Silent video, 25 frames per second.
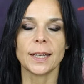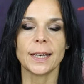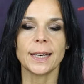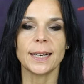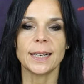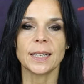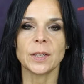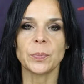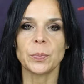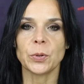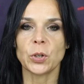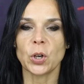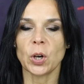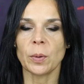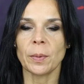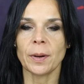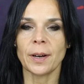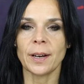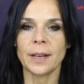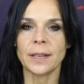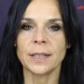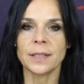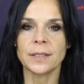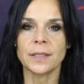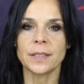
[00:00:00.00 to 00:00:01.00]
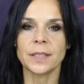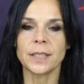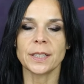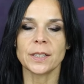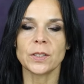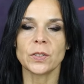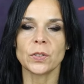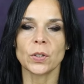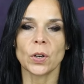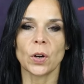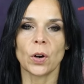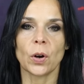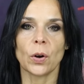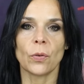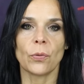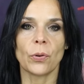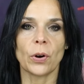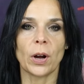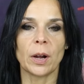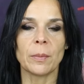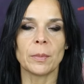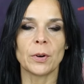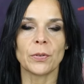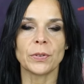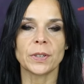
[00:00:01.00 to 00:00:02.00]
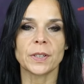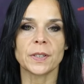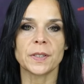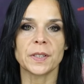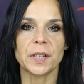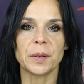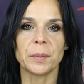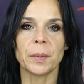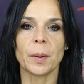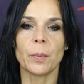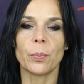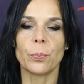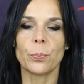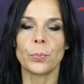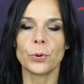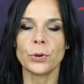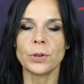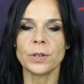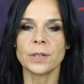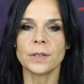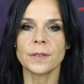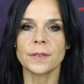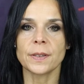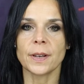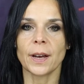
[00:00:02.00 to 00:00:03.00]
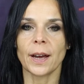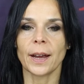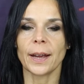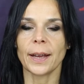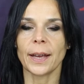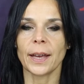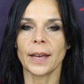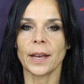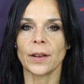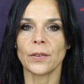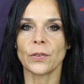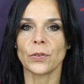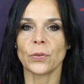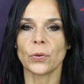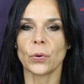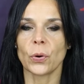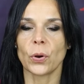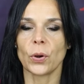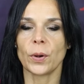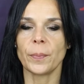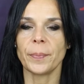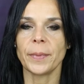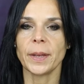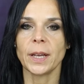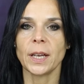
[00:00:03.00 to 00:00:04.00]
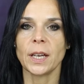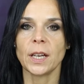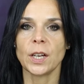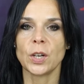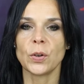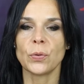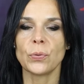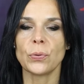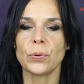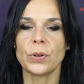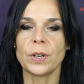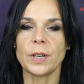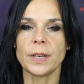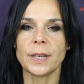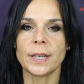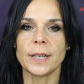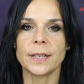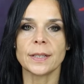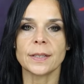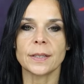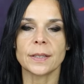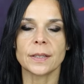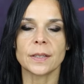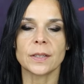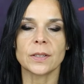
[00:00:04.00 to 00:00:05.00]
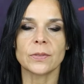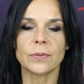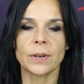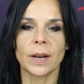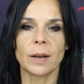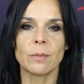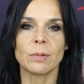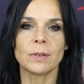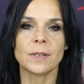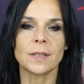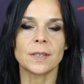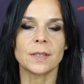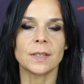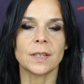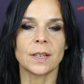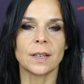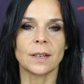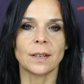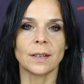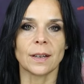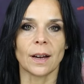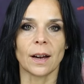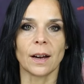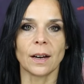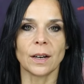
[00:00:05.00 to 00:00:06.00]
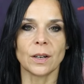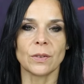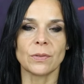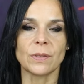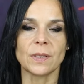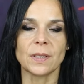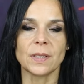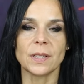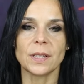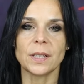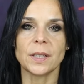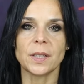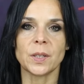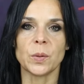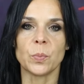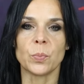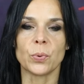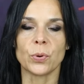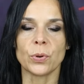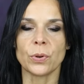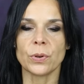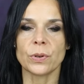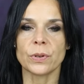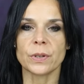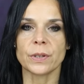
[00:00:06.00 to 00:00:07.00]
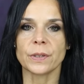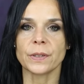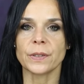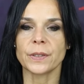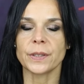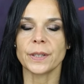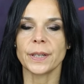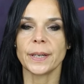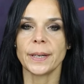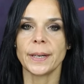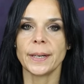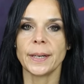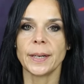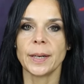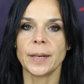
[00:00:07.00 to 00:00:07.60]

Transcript: Ja, ich bekomme rein, dass ich jetzt vor allem auf das Thema Bündnisse eingehen soll für die nächsten zwei bis zehn Jahre, wie sich die Bündnis